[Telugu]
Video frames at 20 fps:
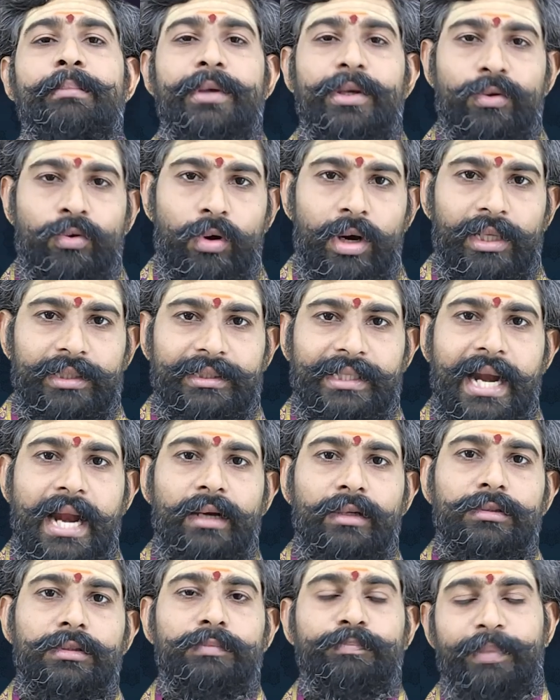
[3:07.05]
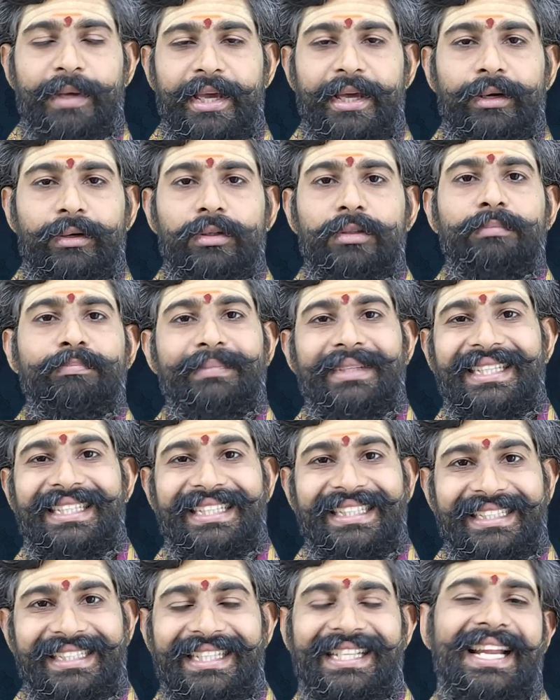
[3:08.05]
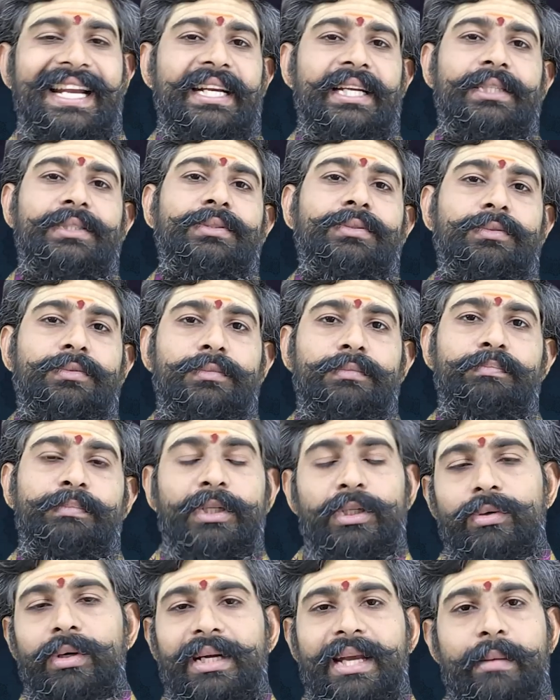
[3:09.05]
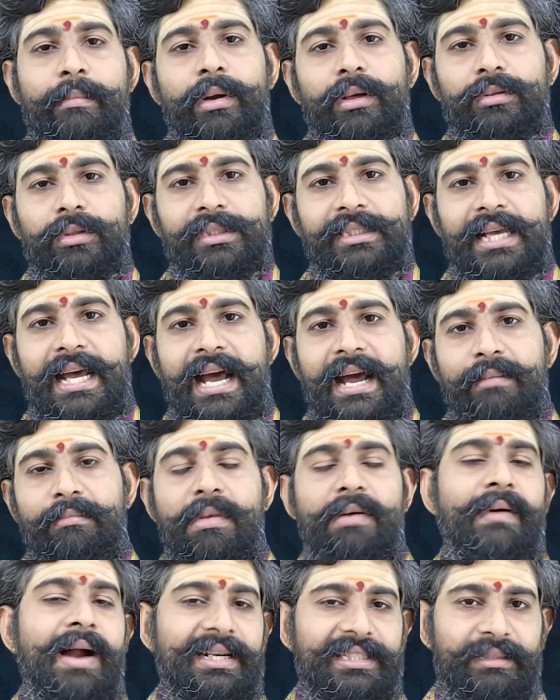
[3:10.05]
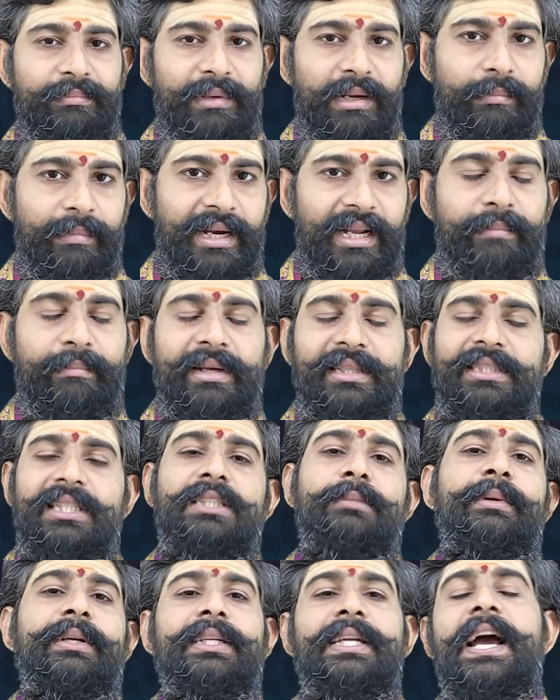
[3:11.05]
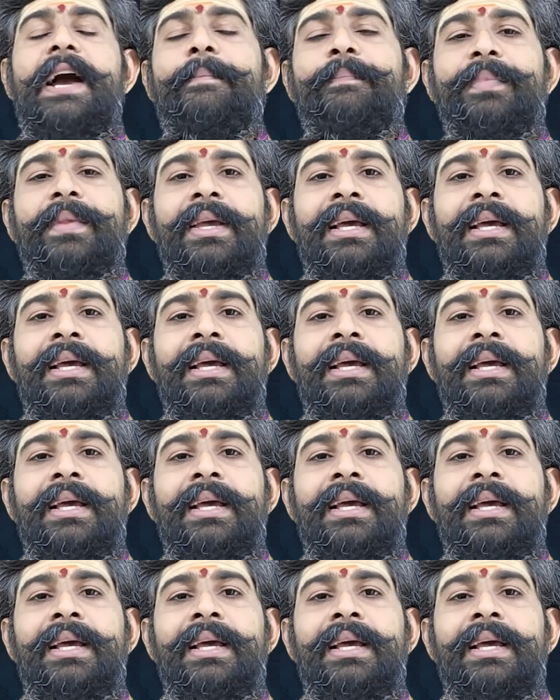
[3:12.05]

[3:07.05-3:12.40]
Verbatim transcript: మీ గోత్రాలు పేర్లు మీ ఇంటి అడ్రస్సు పిన్ కోడ్ నెంబర్తో సహా మా వాట్సాప్ నెంబర్కి మెసేజ్ పెట్టినా